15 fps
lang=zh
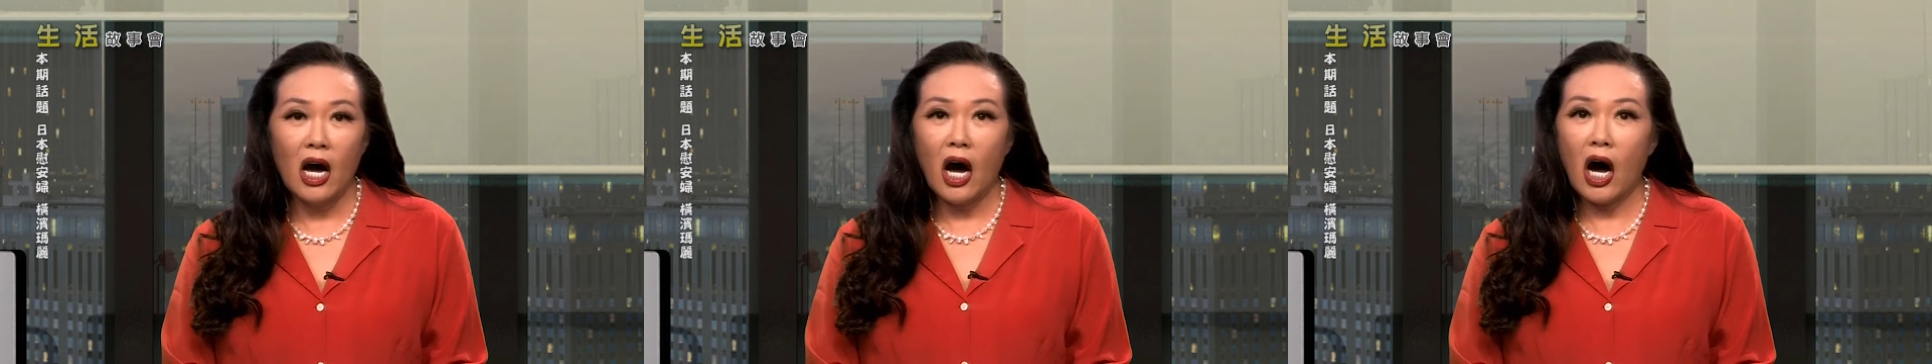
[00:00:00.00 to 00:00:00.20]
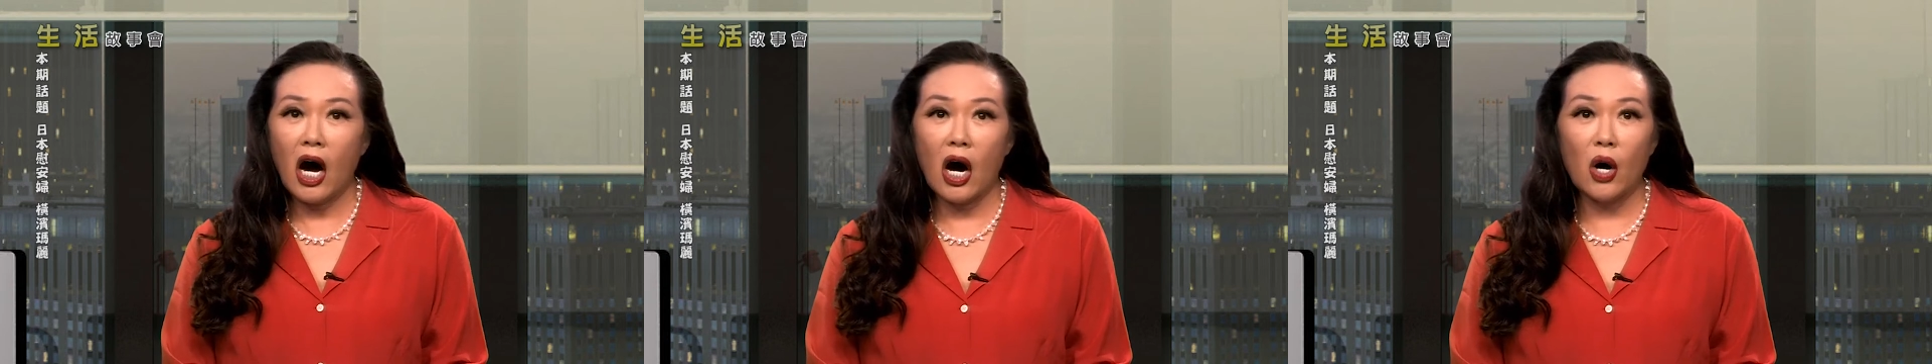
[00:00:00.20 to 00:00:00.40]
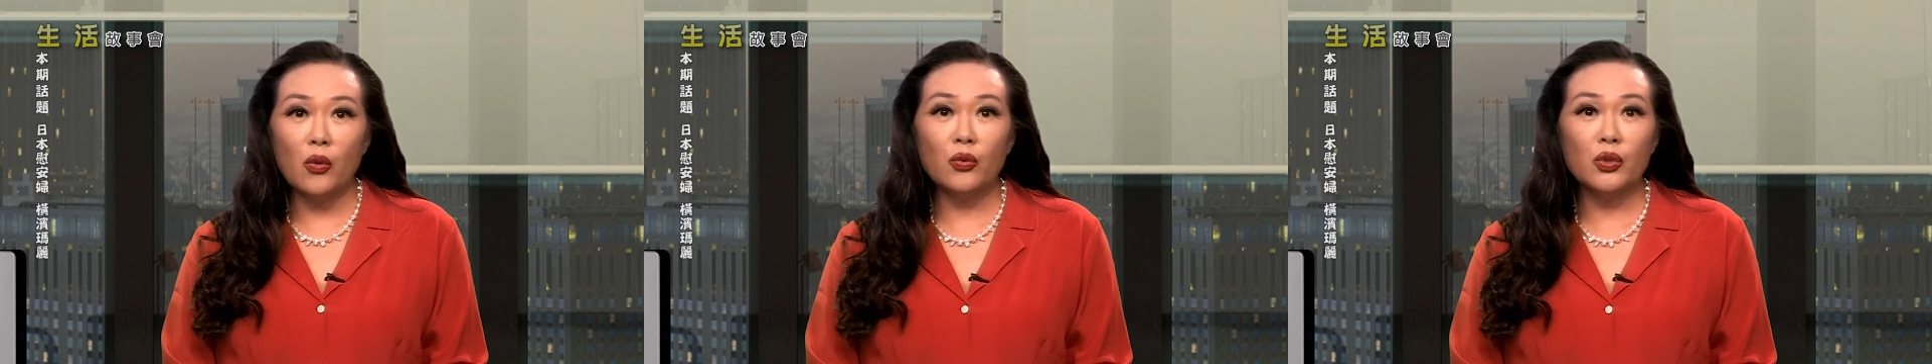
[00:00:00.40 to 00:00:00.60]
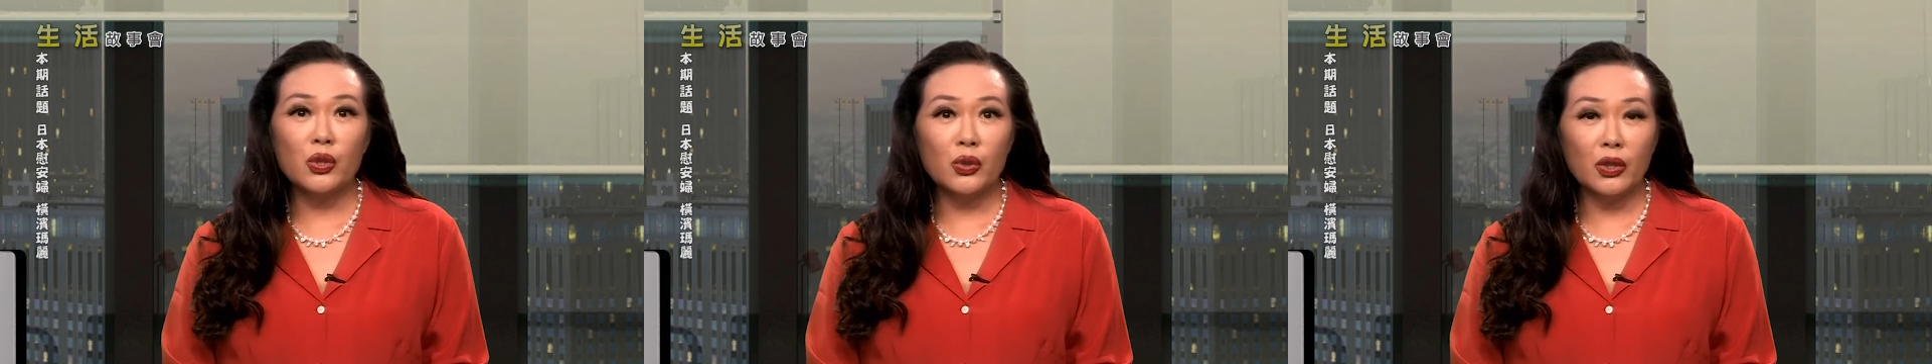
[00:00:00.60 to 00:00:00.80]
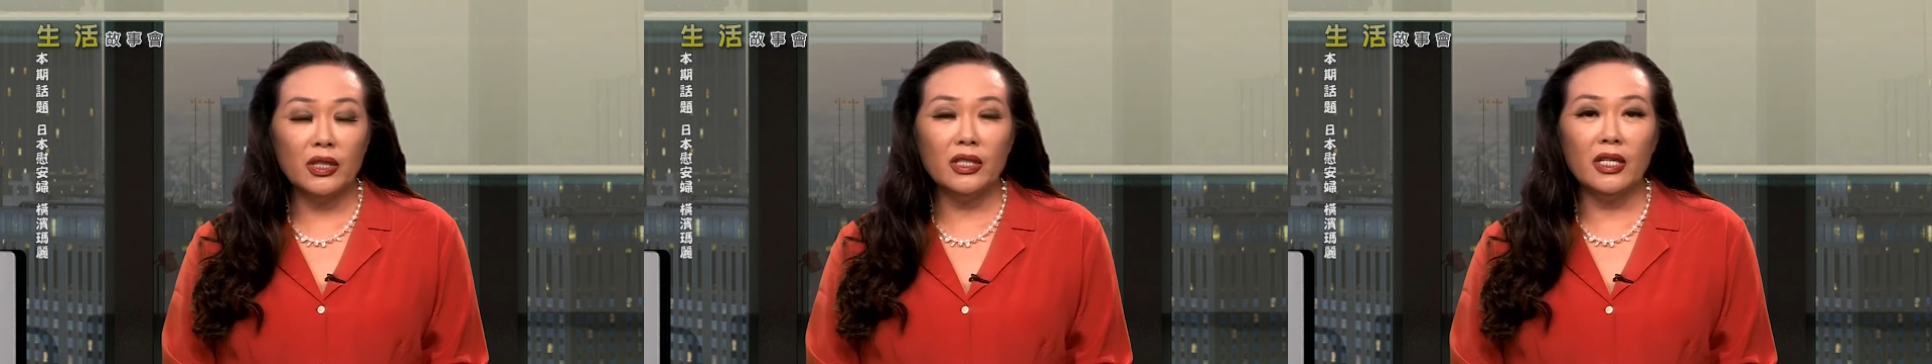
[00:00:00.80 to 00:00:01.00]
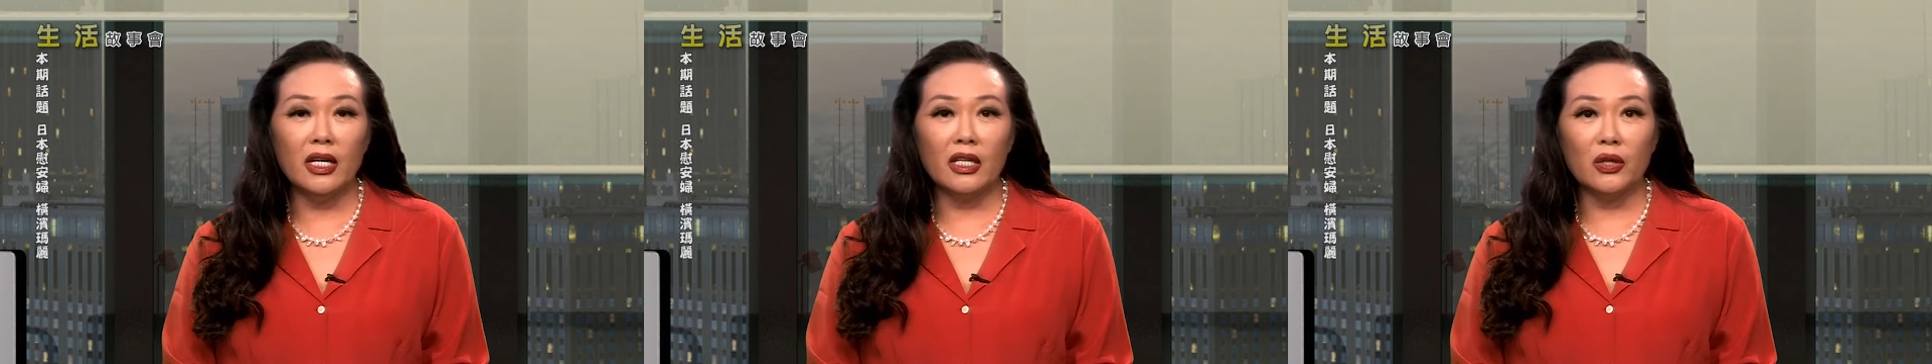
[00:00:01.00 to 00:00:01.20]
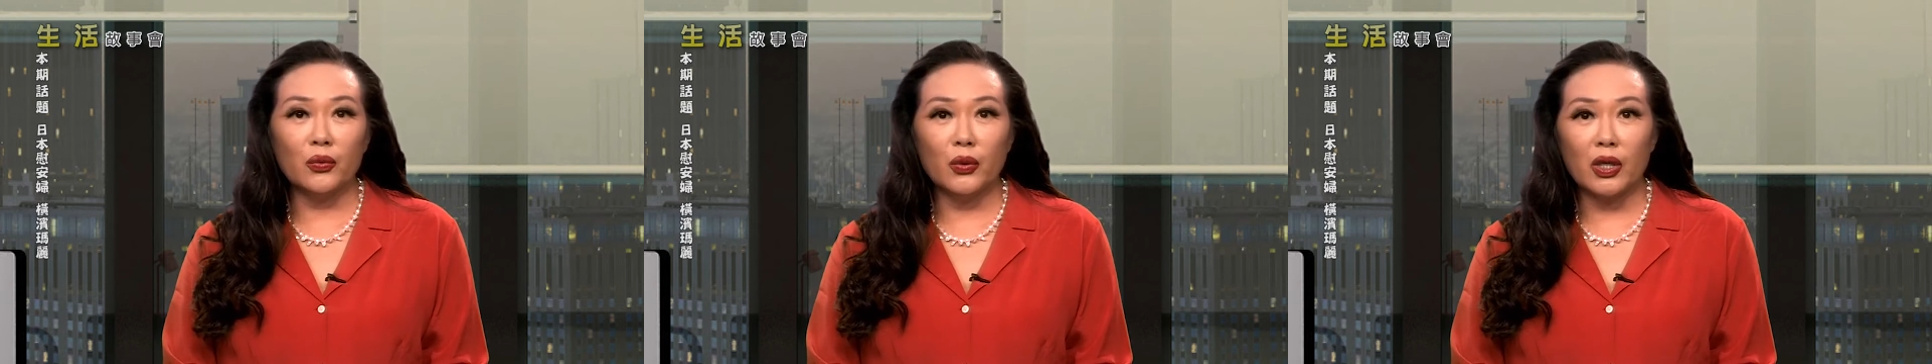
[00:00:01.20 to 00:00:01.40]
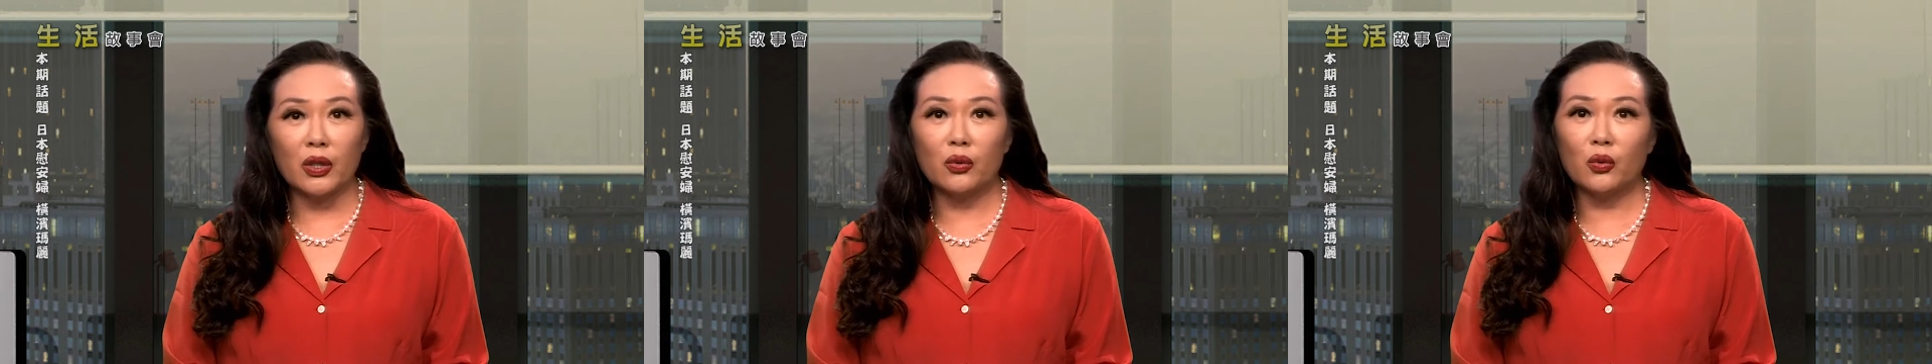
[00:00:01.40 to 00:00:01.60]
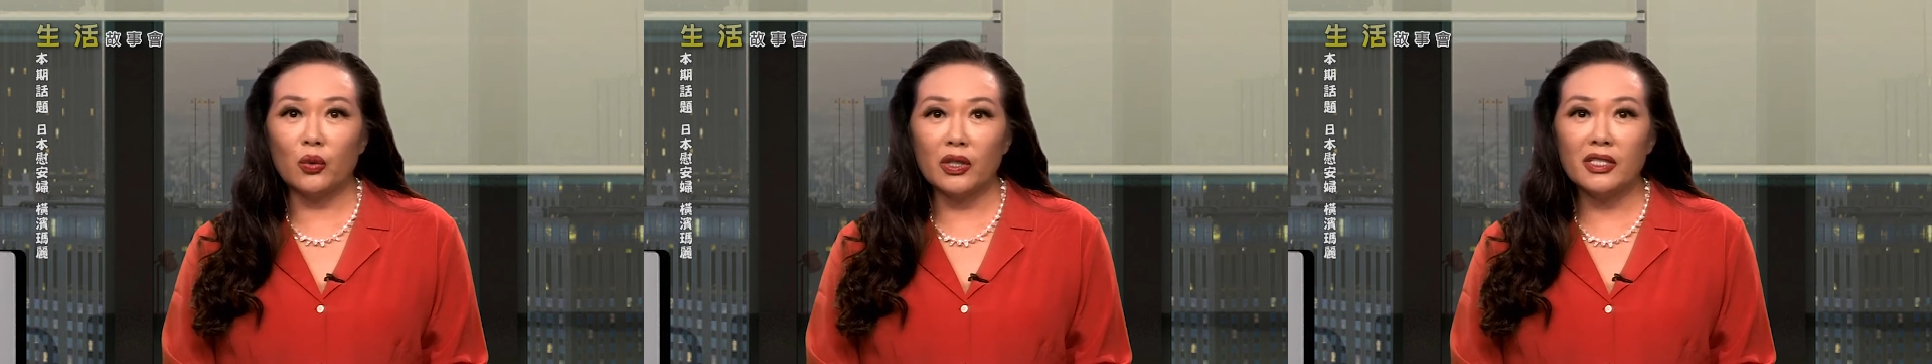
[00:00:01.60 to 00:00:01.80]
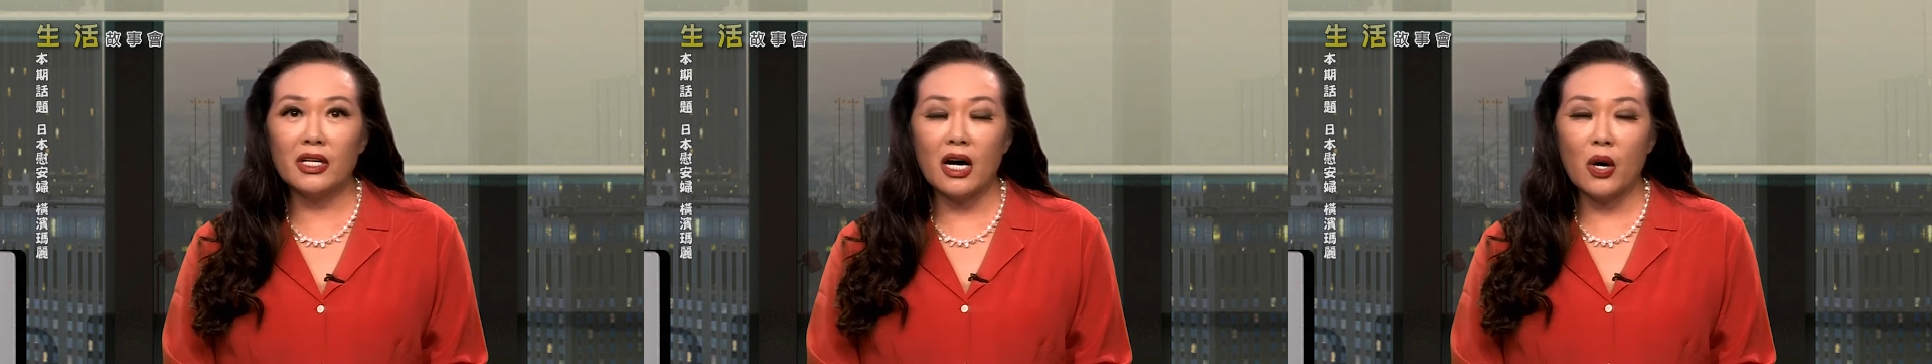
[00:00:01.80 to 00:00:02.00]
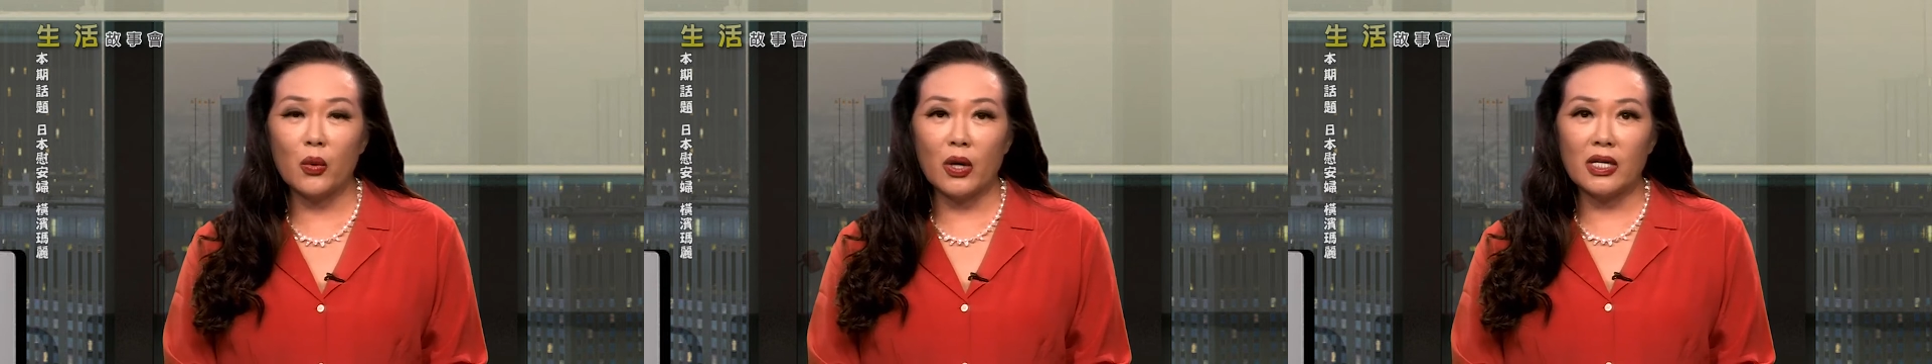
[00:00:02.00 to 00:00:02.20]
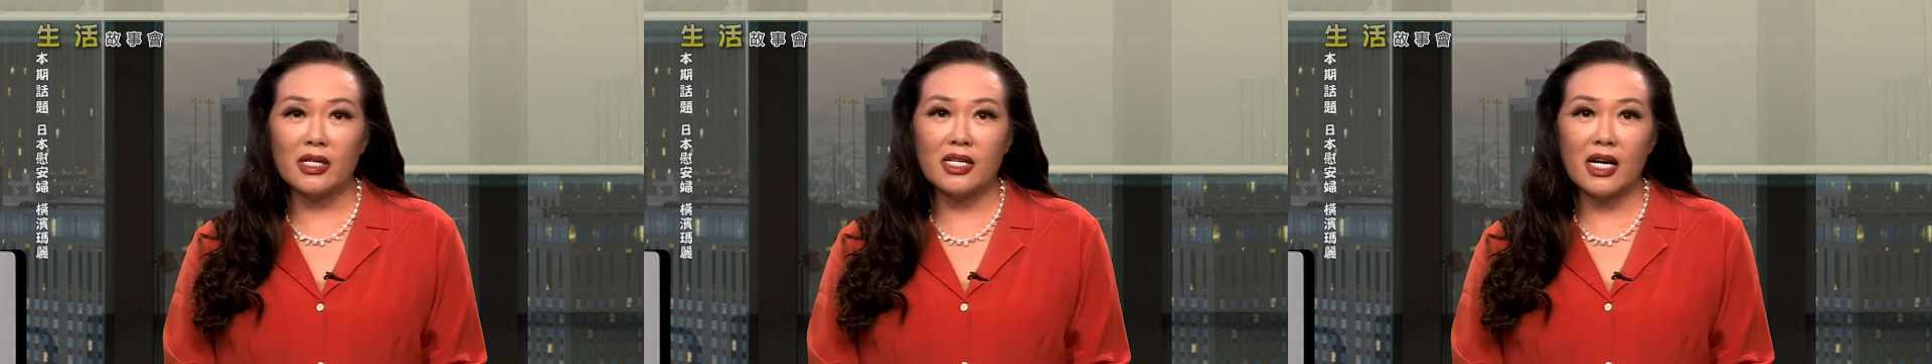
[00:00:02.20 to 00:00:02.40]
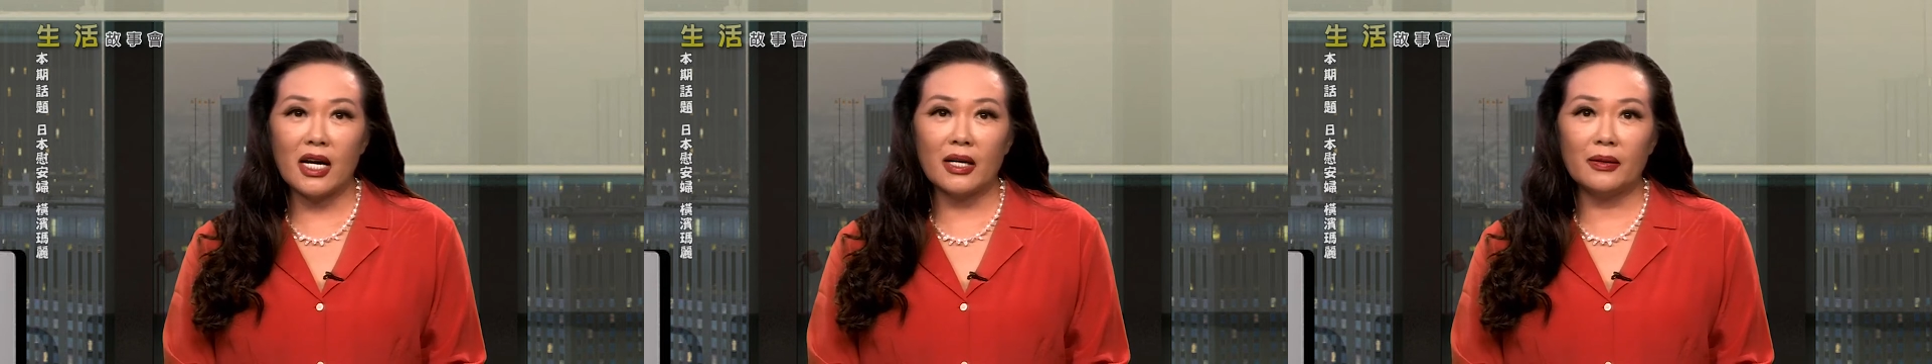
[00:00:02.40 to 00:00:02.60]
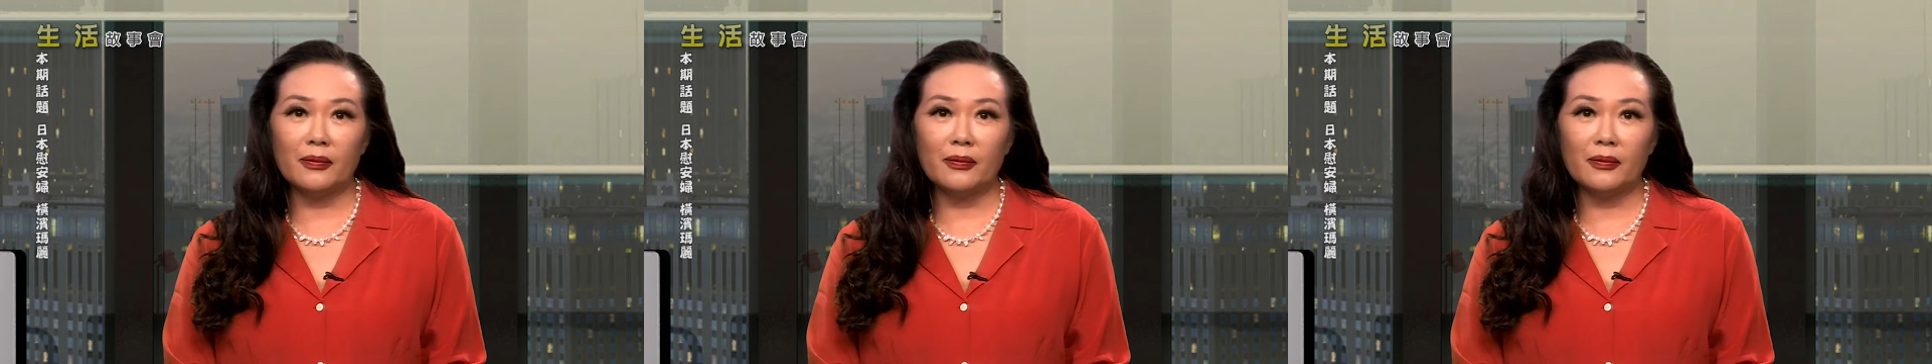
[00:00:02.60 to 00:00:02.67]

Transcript: 毫无尊严地为国家还债。